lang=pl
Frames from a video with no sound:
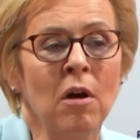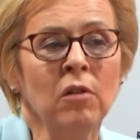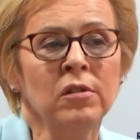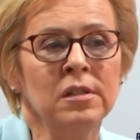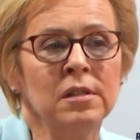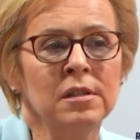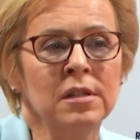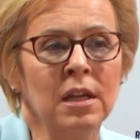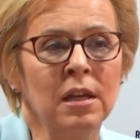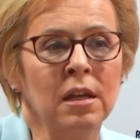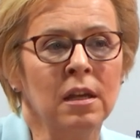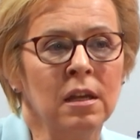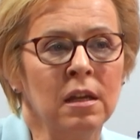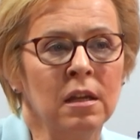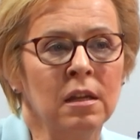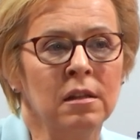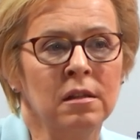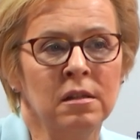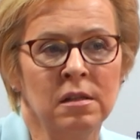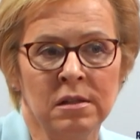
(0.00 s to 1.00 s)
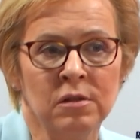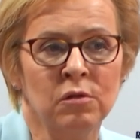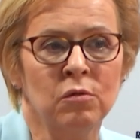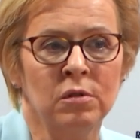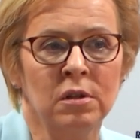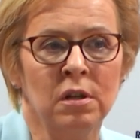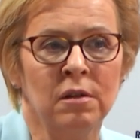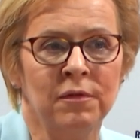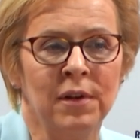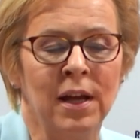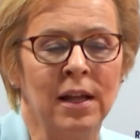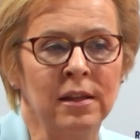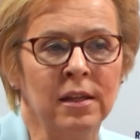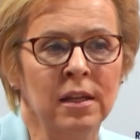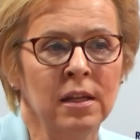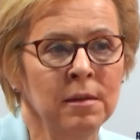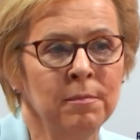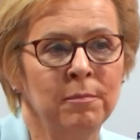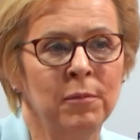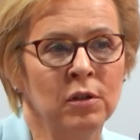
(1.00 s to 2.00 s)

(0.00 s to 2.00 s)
mocniej dyskutowany i